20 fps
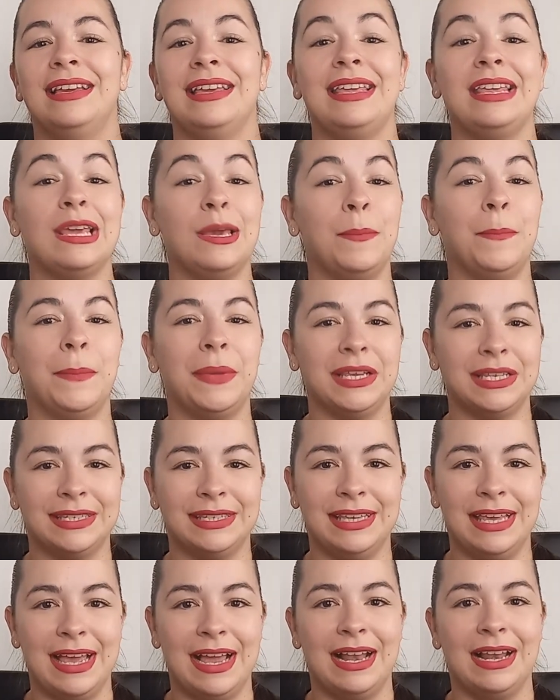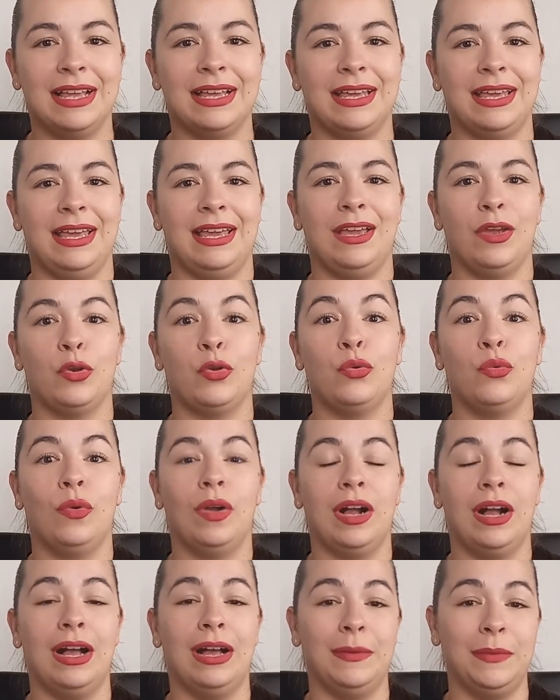y especial que
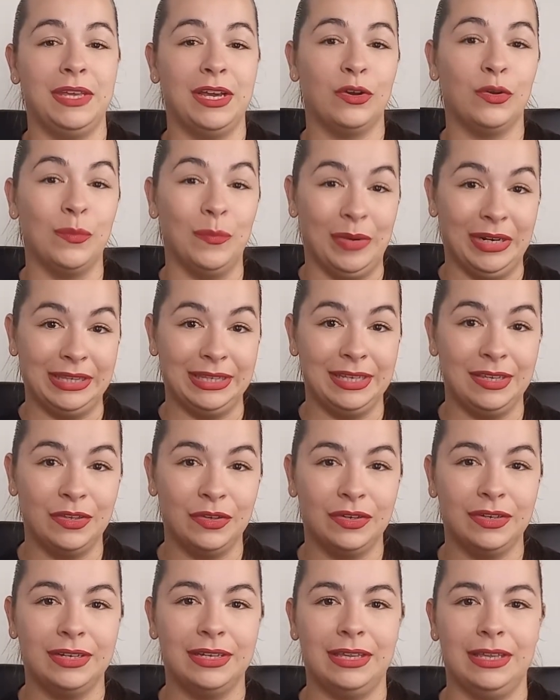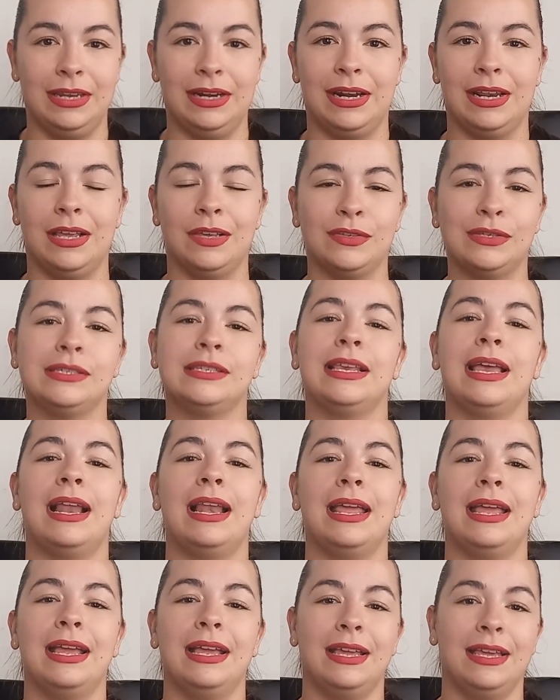nunca había compartido en redes
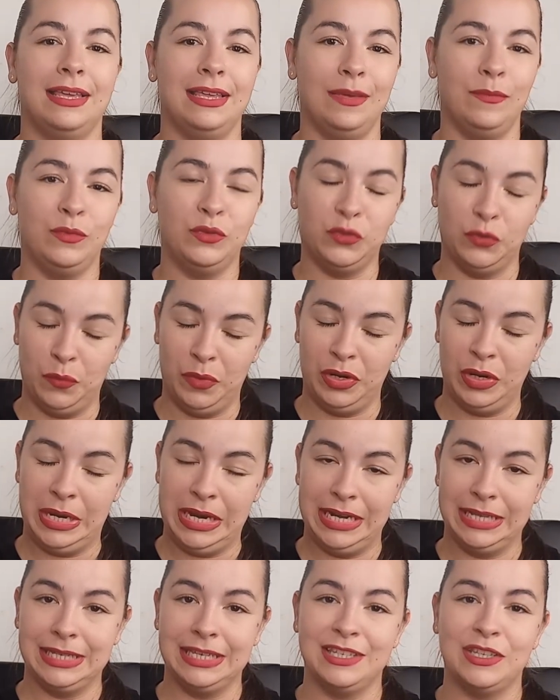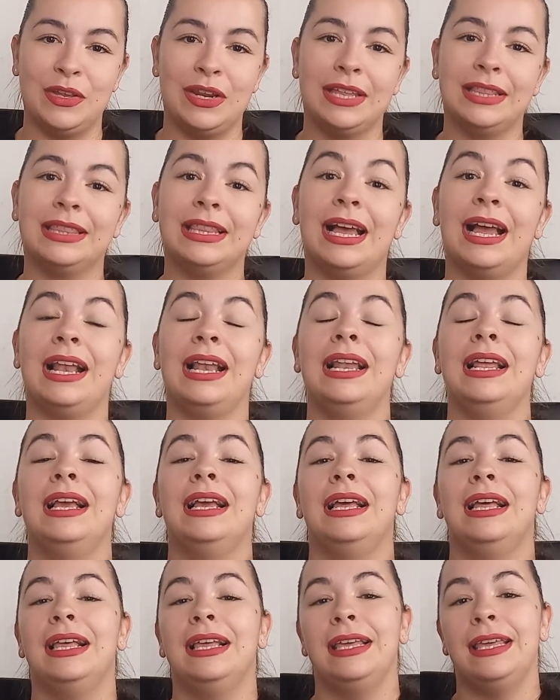sociales y mucho menos en Esencia Oriental
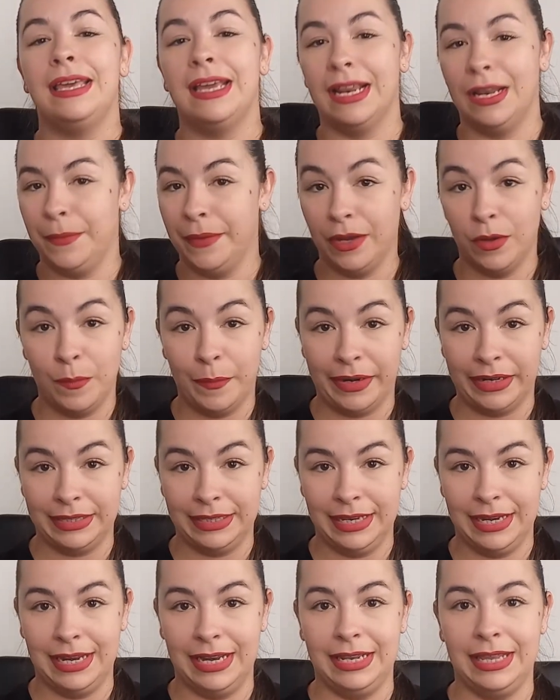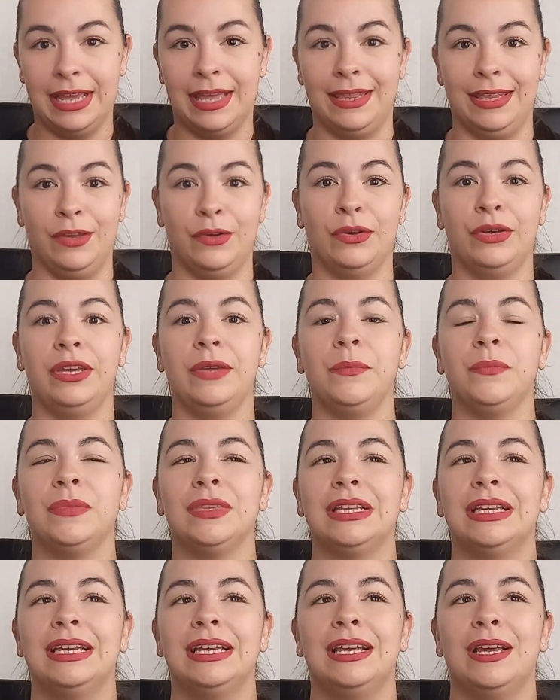y que les voy a compartir en el día de hoy
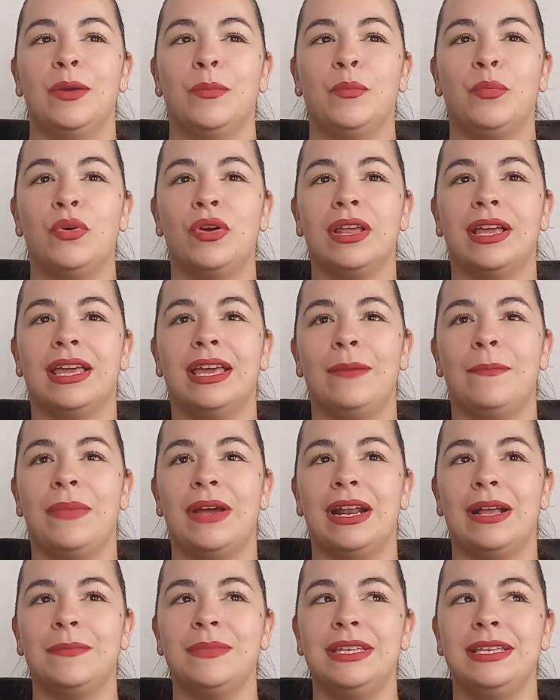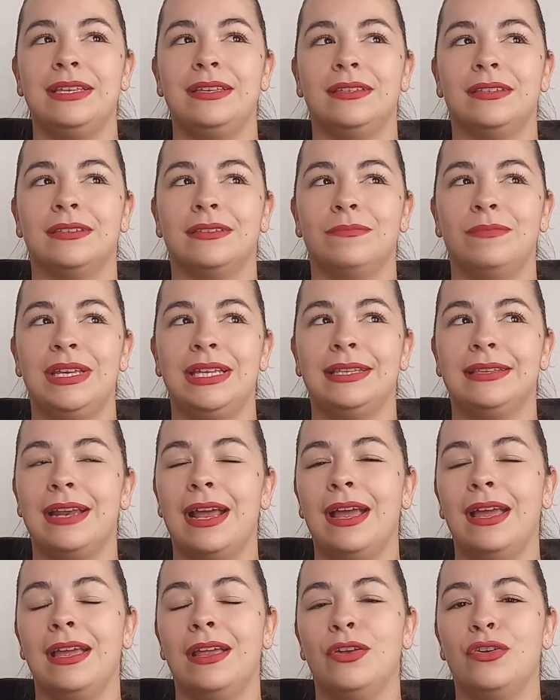porque para mí mis
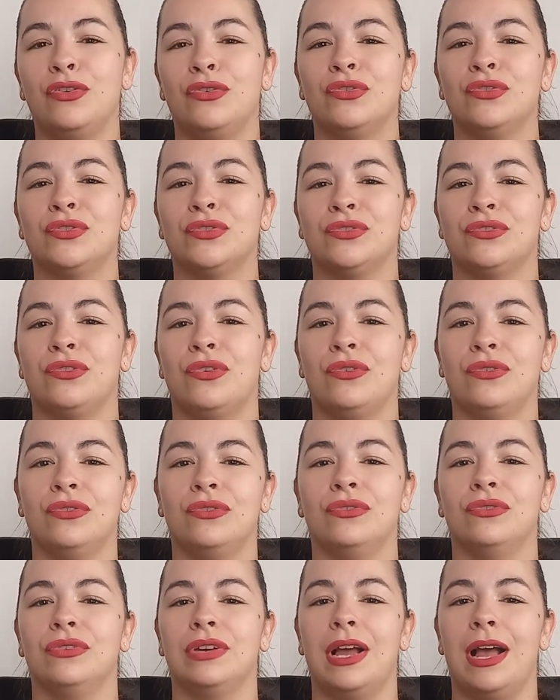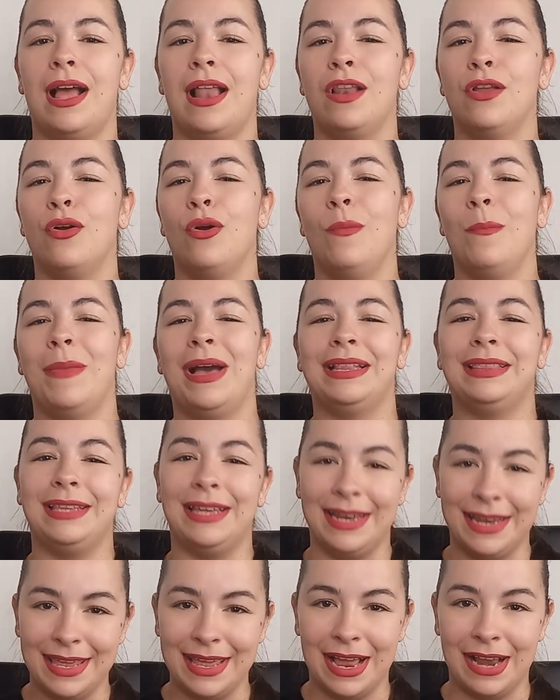trajes no son algo
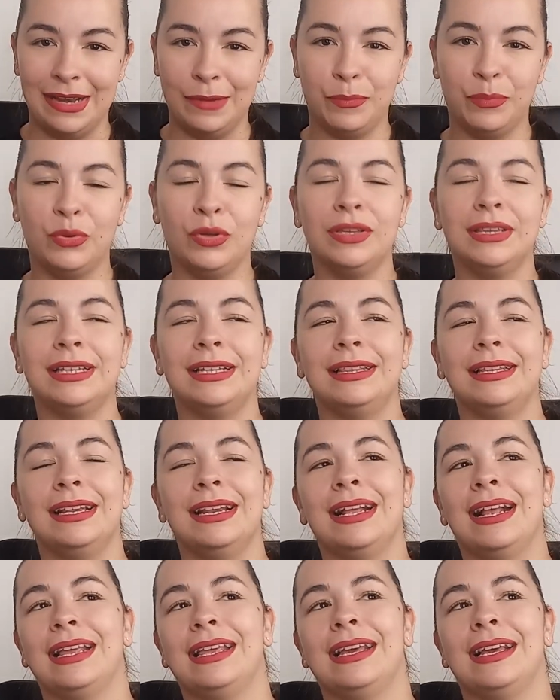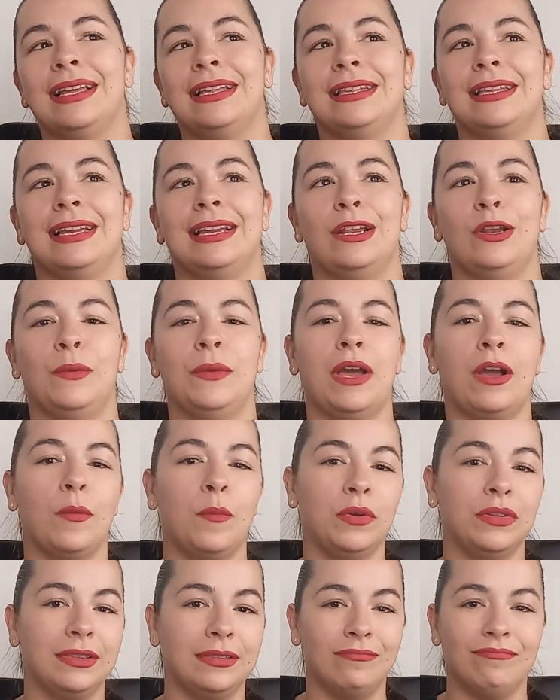material. Puedo entender que haya gente que lo vea
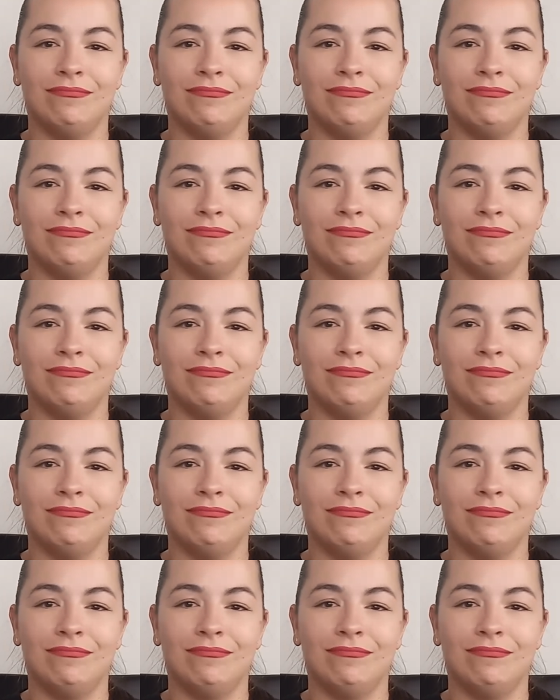como